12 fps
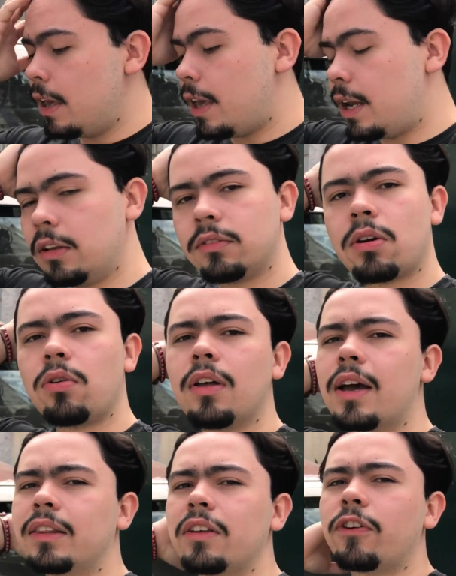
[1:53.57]
Ele não tá
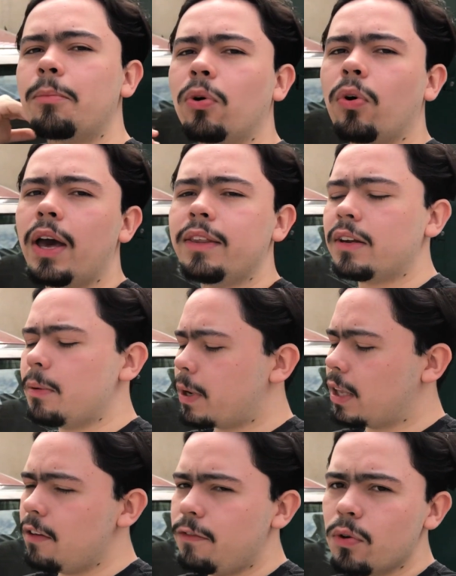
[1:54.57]
colocado da forma correta, né? Pra
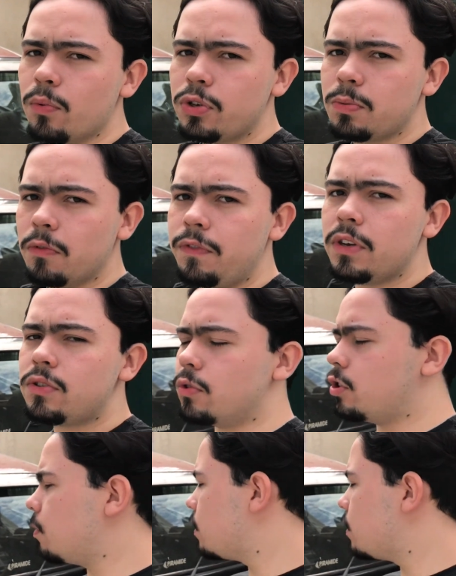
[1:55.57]
quem viu o último vídeo onde eu